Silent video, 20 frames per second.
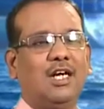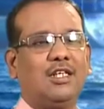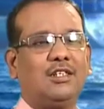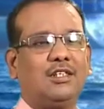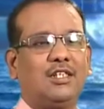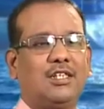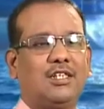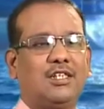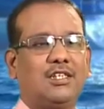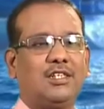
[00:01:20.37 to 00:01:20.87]

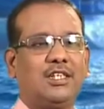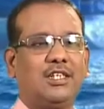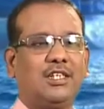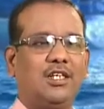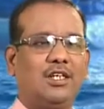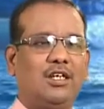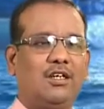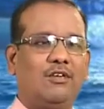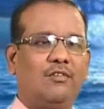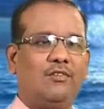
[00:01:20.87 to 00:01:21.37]
அந்த
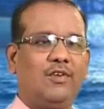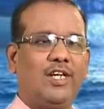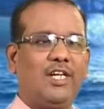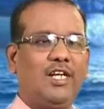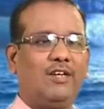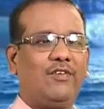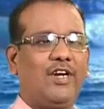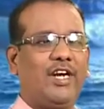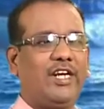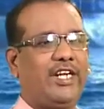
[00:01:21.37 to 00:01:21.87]
சிங்கம்
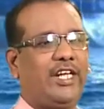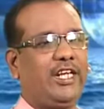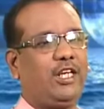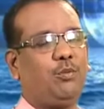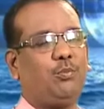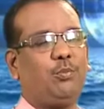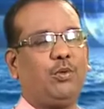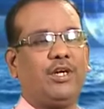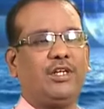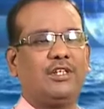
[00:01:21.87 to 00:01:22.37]
வெளியே
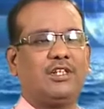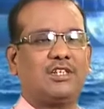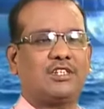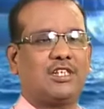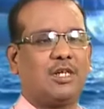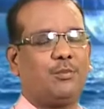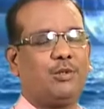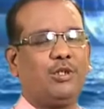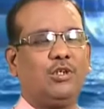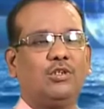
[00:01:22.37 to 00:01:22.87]
வேட்டைக்கு போயிருந்த
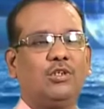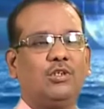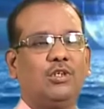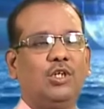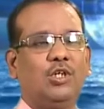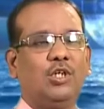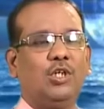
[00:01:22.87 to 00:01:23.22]
சமயம்